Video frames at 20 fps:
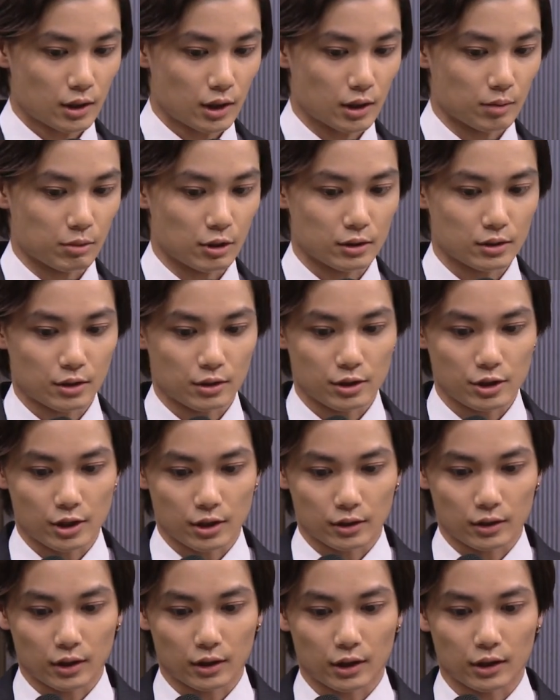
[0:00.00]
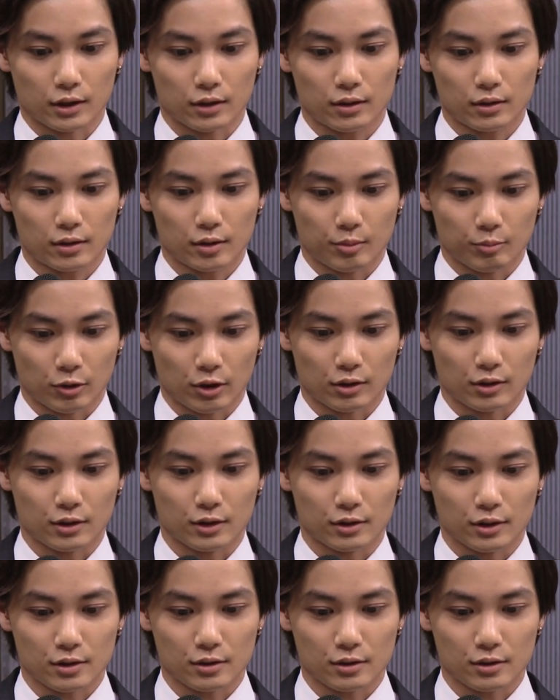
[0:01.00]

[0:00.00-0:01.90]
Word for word: 貝原さんじゃあ叩いてもらっていい